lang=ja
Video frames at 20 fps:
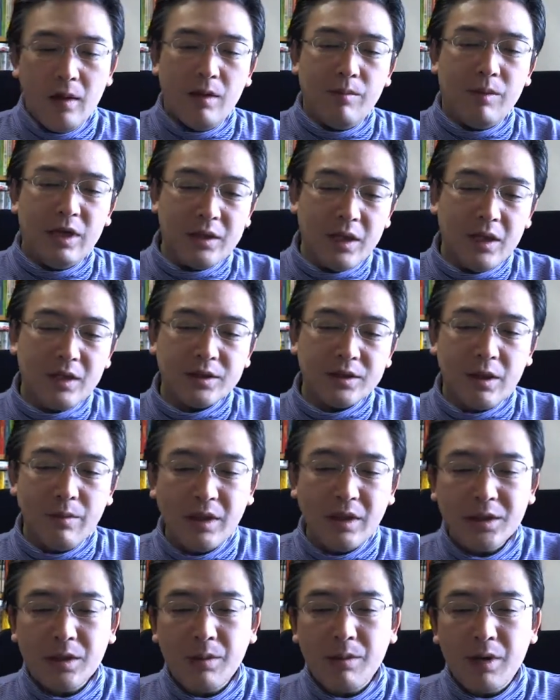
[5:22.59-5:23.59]
また、
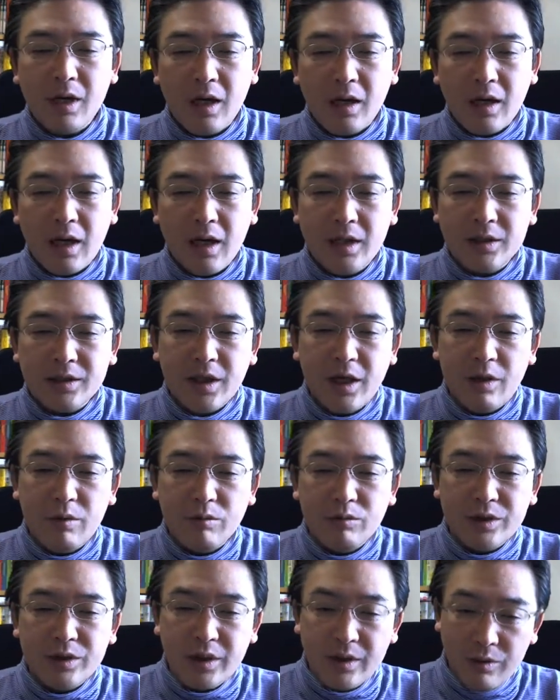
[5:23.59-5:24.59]
様々な会社やお
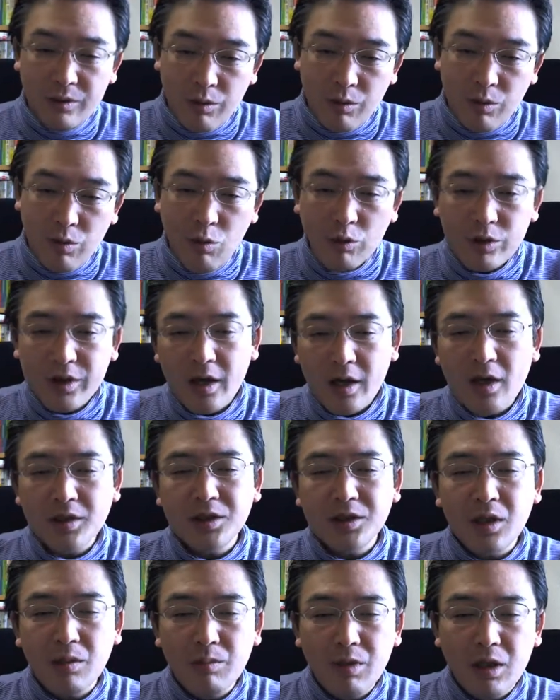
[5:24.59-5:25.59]
店のお客
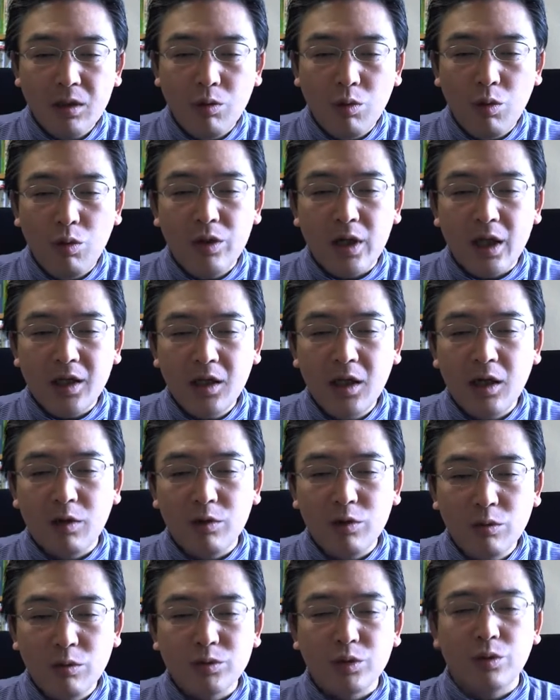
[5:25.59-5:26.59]
様の声や意見を
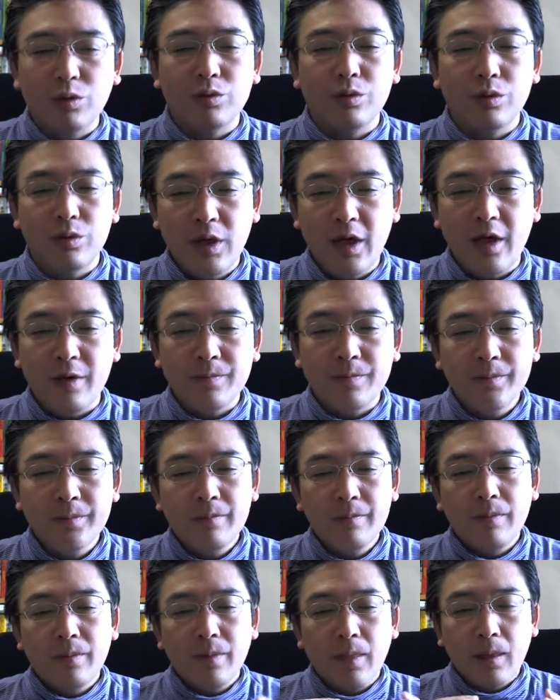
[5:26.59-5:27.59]
読むことで、
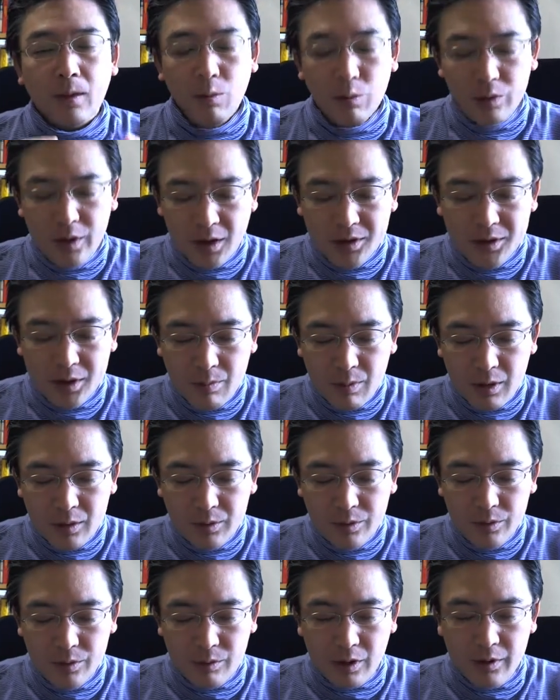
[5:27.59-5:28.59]
お客様っ
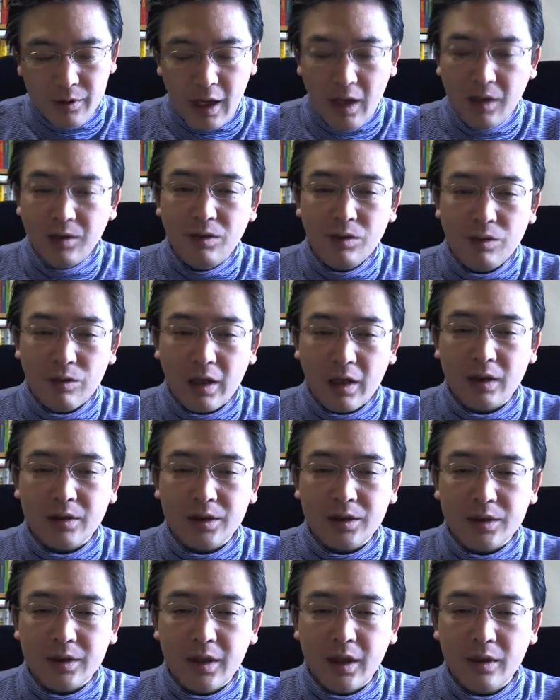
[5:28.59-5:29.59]
ていうのは何を感
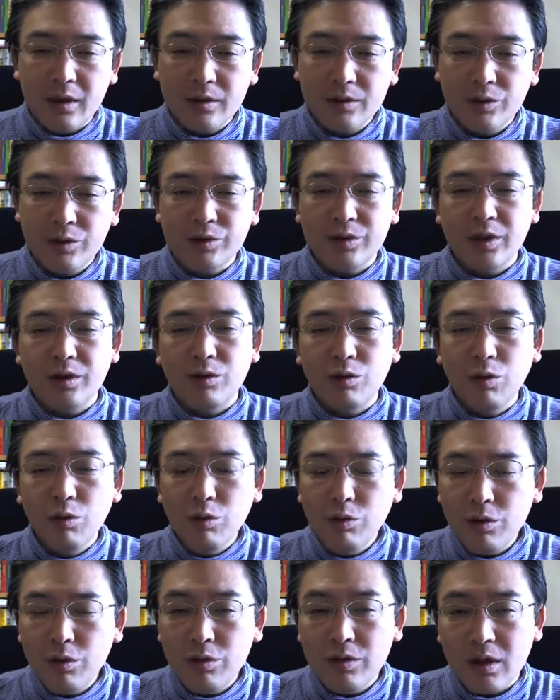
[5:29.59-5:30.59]
じて、そしてど
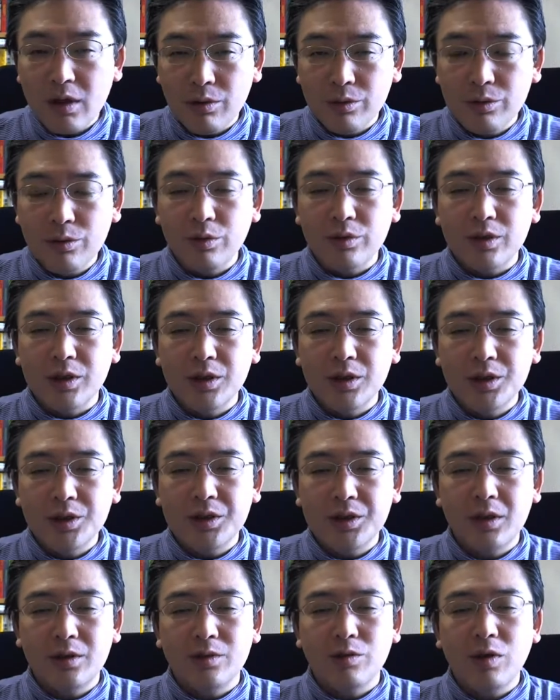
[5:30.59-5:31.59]
のようなことを気に
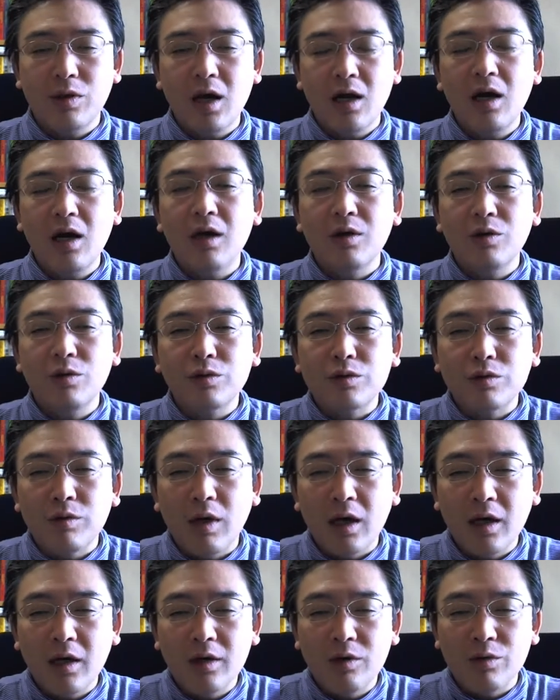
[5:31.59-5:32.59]
しているのかがよく
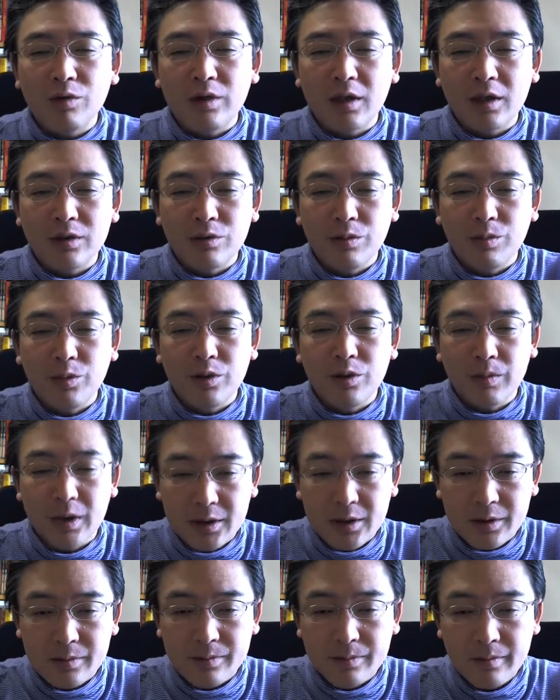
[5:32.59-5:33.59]
わかるようになると思いま
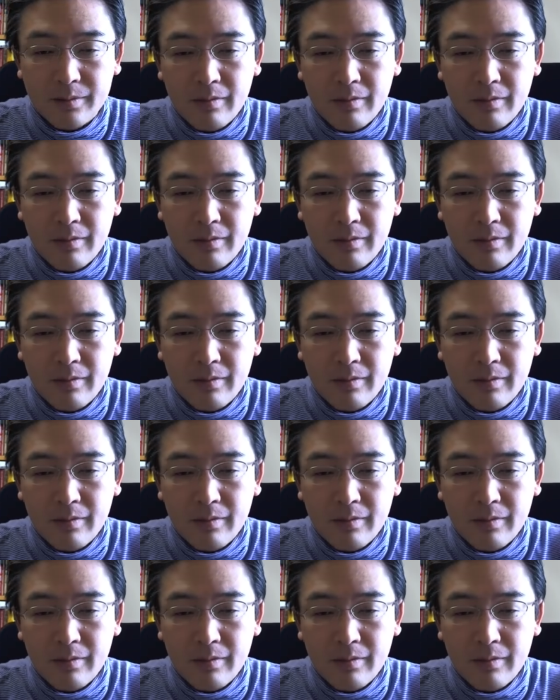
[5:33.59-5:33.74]
す。